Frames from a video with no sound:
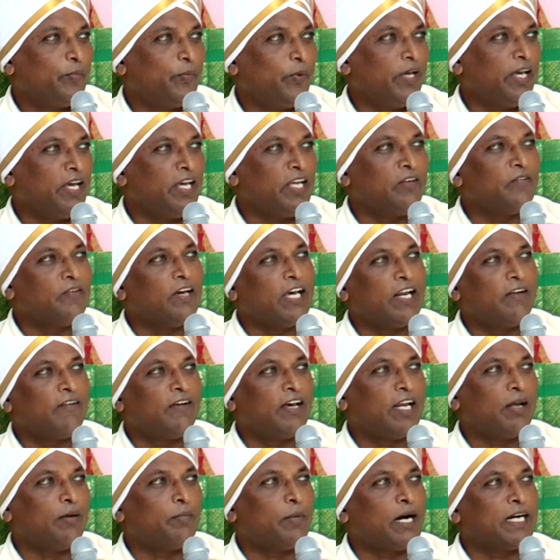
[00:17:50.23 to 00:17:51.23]
பேர் வேறு
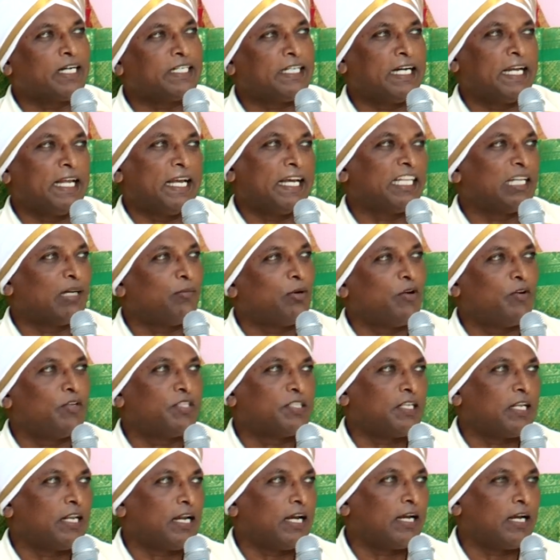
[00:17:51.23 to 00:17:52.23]
வேறு பாஷைகளுக்கு ஏற்றப்பில்
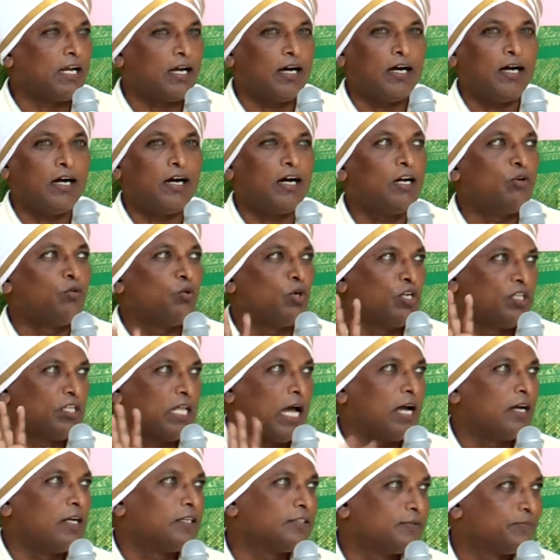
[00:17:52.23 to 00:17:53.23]
வச்சுருக்கிறாங்க ஆள் ஒன்று
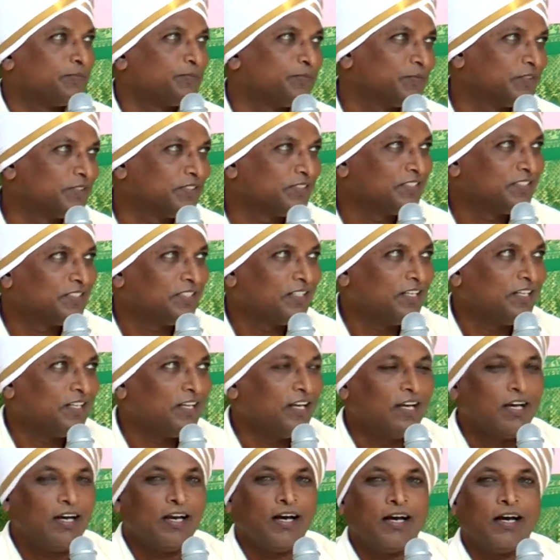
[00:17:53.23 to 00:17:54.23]
தான்
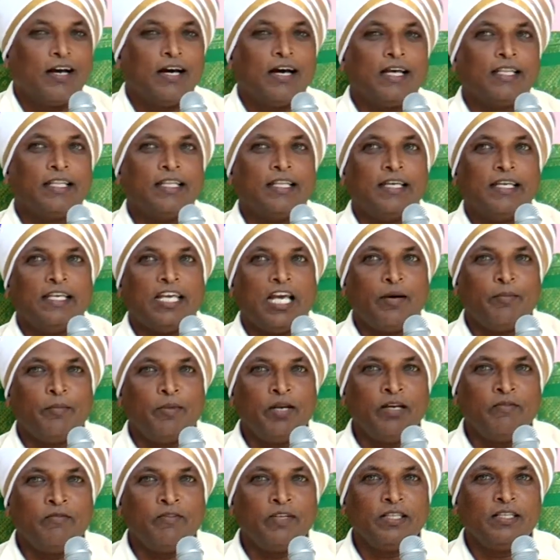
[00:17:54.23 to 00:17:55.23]
அந்த
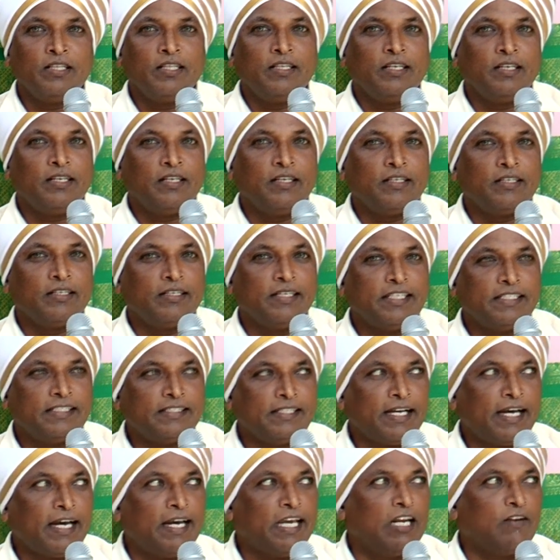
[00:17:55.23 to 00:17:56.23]
யமன் வந்து
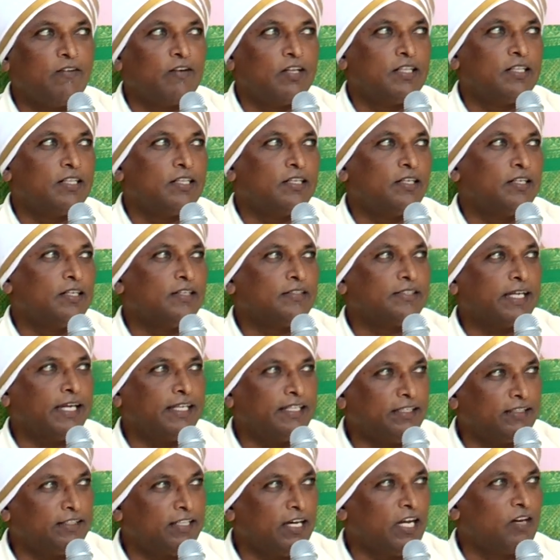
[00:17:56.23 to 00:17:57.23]
இஸ்ராயல் வந்து
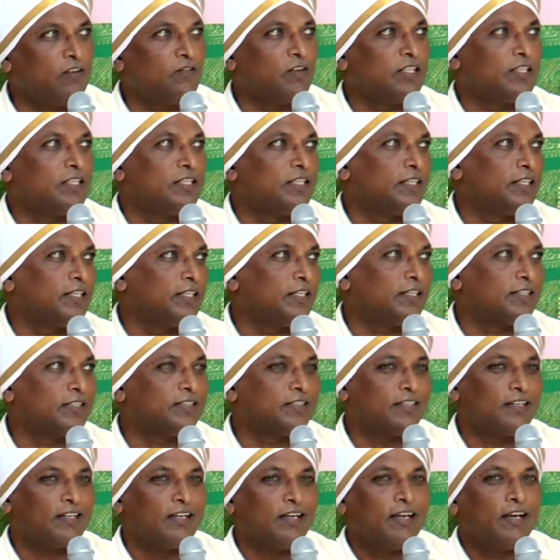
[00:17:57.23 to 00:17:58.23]
சைத்தான் வந்து
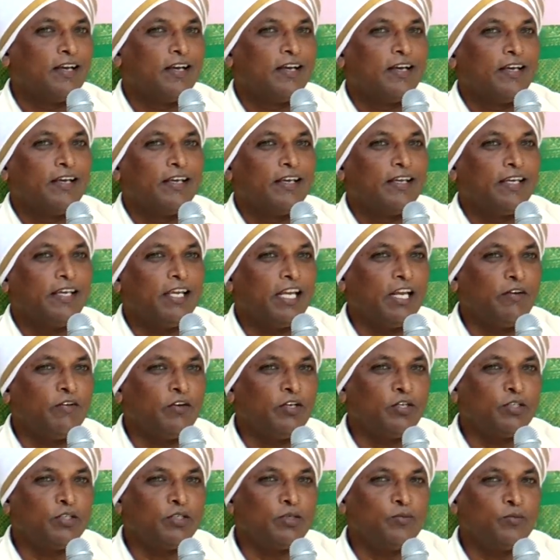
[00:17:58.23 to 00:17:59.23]

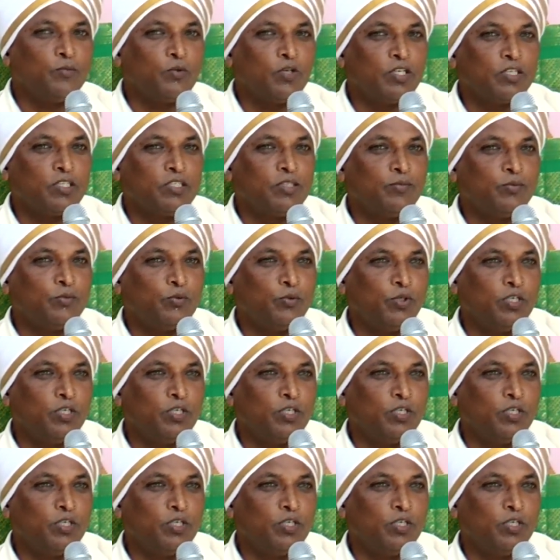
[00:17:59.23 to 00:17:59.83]
இறைவனுக்கும் உனக்கும்